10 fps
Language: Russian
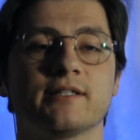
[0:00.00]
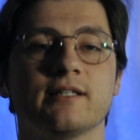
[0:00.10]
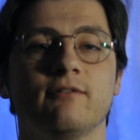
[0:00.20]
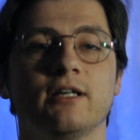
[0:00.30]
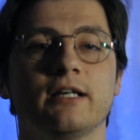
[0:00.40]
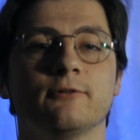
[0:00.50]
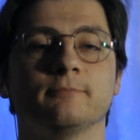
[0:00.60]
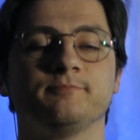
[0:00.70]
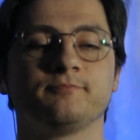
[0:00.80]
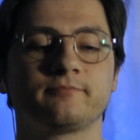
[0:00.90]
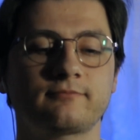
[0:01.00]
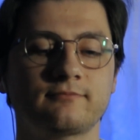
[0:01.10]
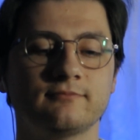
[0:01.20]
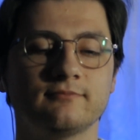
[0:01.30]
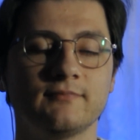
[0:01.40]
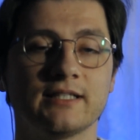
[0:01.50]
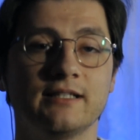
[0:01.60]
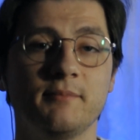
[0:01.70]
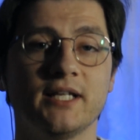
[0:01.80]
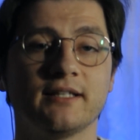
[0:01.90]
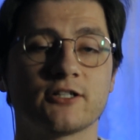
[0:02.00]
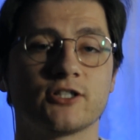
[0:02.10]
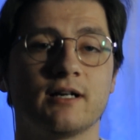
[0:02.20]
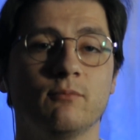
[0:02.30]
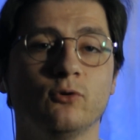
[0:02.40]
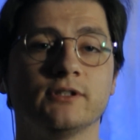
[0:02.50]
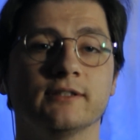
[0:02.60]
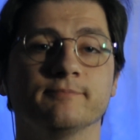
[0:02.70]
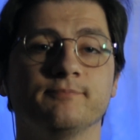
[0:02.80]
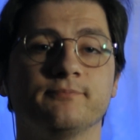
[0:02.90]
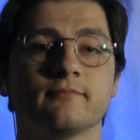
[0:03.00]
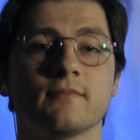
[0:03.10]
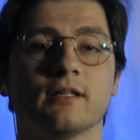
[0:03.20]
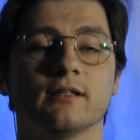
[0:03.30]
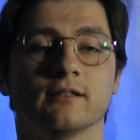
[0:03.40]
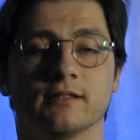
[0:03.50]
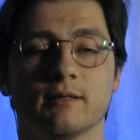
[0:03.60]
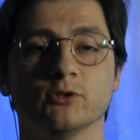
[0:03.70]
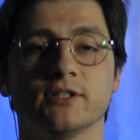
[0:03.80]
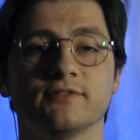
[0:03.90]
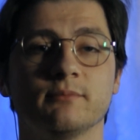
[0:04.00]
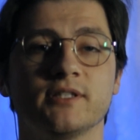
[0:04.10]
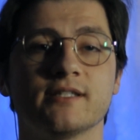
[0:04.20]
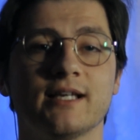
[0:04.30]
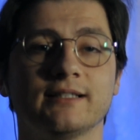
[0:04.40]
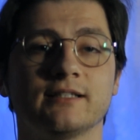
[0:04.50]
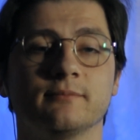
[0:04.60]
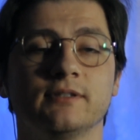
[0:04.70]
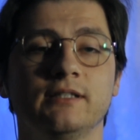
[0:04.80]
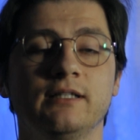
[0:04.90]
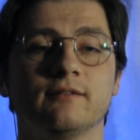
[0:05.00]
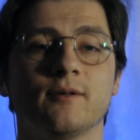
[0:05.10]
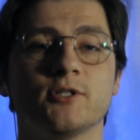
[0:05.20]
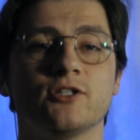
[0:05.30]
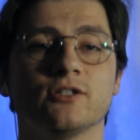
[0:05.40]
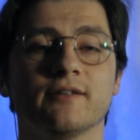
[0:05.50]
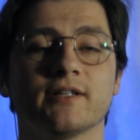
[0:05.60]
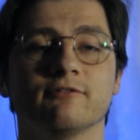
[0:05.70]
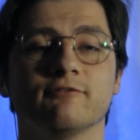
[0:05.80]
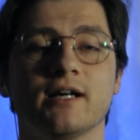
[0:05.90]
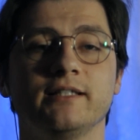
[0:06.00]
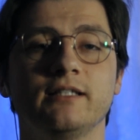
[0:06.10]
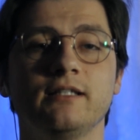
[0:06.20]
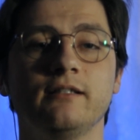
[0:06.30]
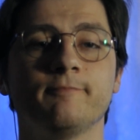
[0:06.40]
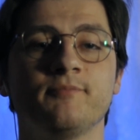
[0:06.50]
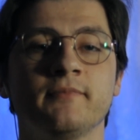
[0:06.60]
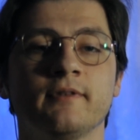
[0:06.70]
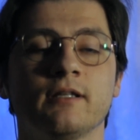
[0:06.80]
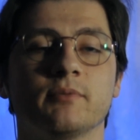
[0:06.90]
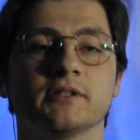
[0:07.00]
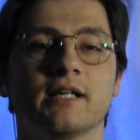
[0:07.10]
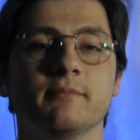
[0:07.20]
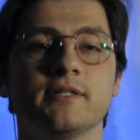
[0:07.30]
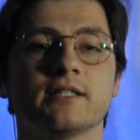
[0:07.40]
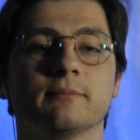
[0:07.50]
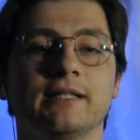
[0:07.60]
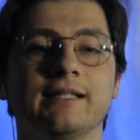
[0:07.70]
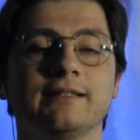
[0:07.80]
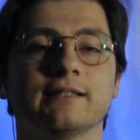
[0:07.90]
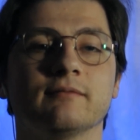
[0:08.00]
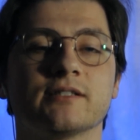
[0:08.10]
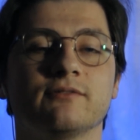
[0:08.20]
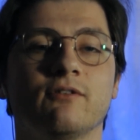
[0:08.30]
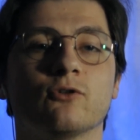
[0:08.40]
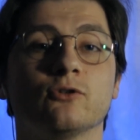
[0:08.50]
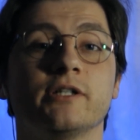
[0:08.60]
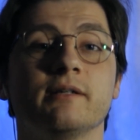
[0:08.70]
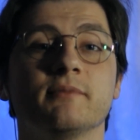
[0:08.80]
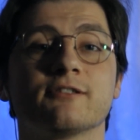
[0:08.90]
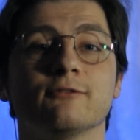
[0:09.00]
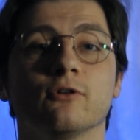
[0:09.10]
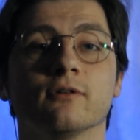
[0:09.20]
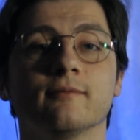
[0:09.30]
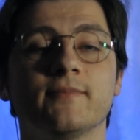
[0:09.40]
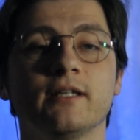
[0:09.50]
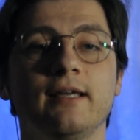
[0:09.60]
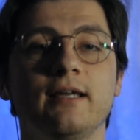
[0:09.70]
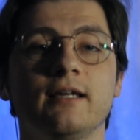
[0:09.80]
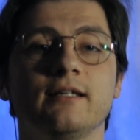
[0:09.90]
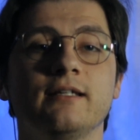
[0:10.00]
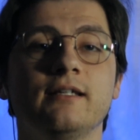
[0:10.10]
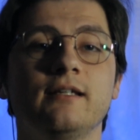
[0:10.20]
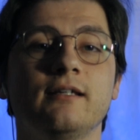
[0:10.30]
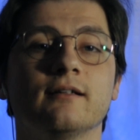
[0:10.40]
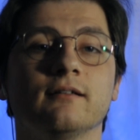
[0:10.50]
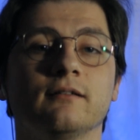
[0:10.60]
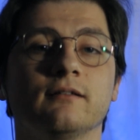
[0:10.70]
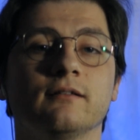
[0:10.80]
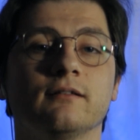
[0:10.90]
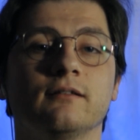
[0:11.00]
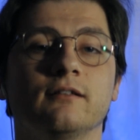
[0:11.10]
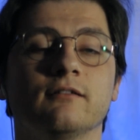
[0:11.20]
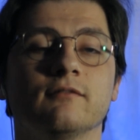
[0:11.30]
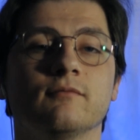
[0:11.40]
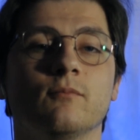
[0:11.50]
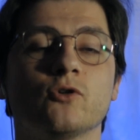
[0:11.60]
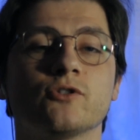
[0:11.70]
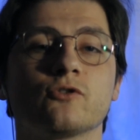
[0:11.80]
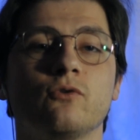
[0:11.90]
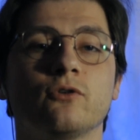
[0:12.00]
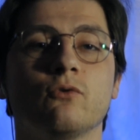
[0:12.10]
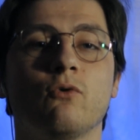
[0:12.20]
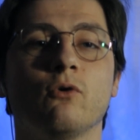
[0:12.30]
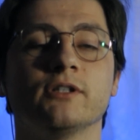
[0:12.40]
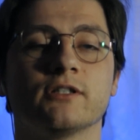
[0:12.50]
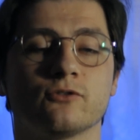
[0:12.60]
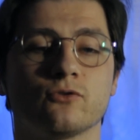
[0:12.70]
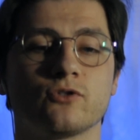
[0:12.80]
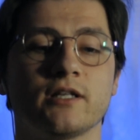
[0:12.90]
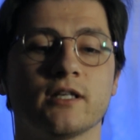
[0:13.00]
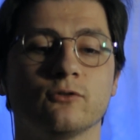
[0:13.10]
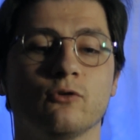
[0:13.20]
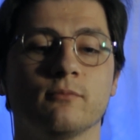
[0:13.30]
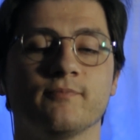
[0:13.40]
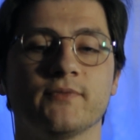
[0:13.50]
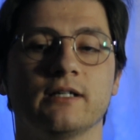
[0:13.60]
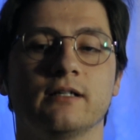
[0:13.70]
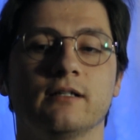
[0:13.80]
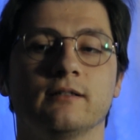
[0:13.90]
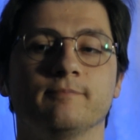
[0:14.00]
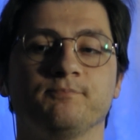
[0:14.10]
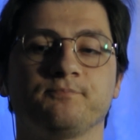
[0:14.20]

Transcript: представляю, для меня наша работа, э, работа автоматизатором, вообще человеком в IT, программистом, это своего рода ремесло. И можно сколько угодно рассуждать о том, э,